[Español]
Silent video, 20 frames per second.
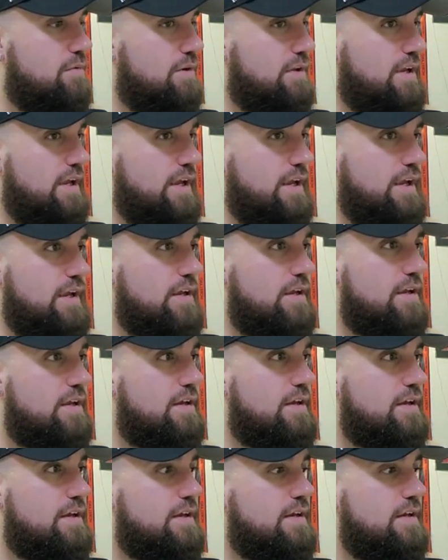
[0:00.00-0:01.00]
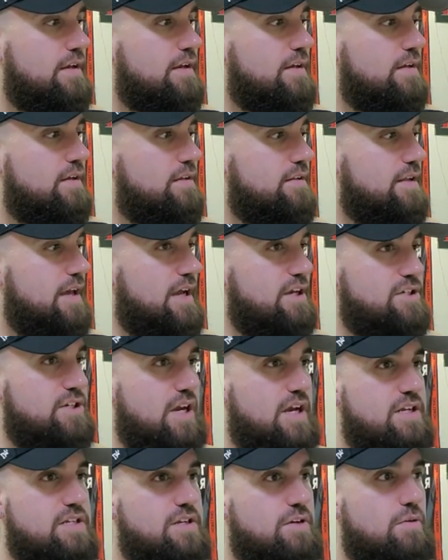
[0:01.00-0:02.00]
Porque ya
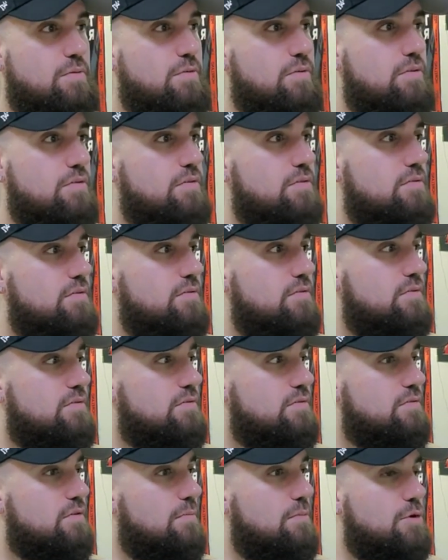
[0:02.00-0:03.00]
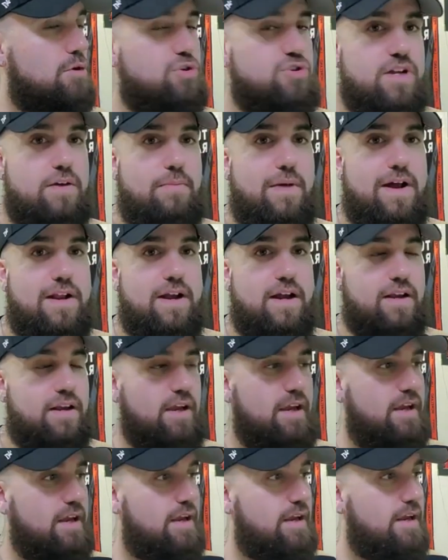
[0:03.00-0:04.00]
hace como, como dos semanas
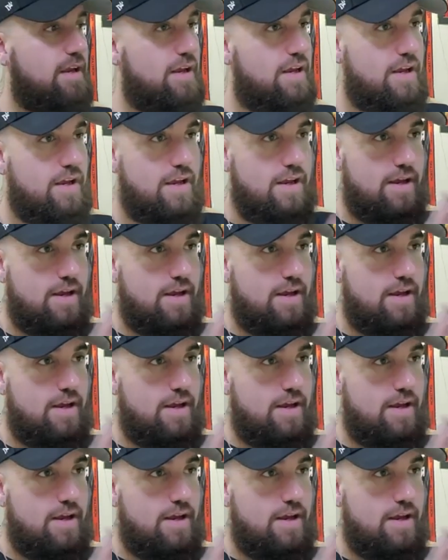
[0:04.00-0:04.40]
que,